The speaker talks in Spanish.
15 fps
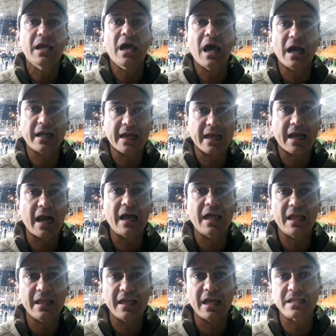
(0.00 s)
a que cada
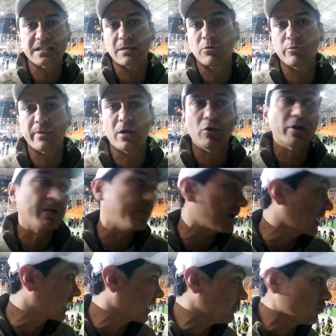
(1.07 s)
día seamos mejor y
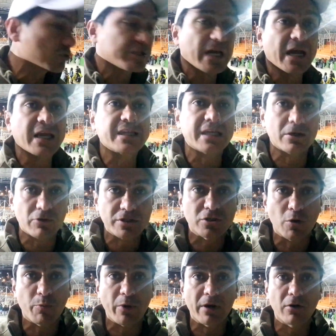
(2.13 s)
para que mucha gente y
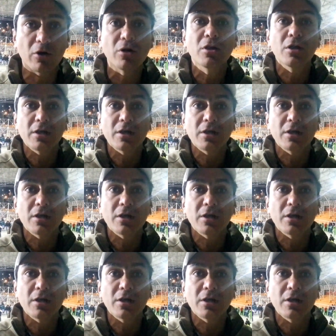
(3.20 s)
nuestro pueblo